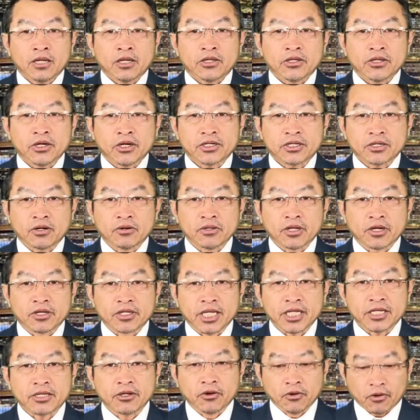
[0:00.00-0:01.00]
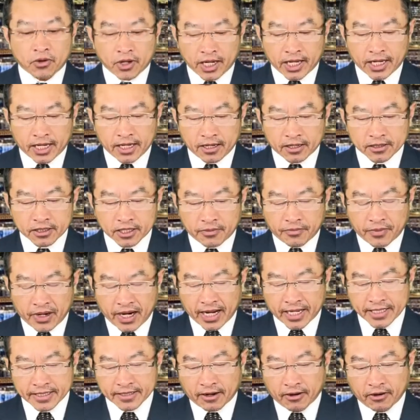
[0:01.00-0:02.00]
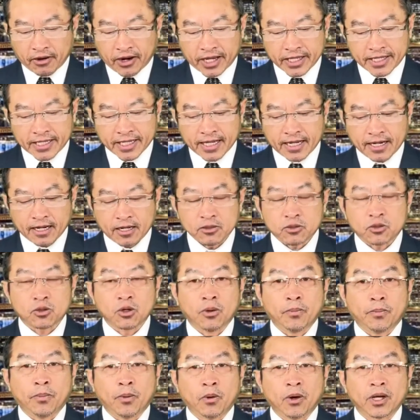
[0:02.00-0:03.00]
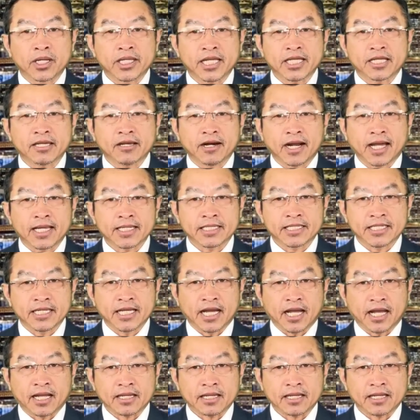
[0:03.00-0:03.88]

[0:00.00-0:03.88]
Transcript: nhớ trong tới tới chiều clean, là tới một hai tờ hai tia là tua bùa tới chiều là xia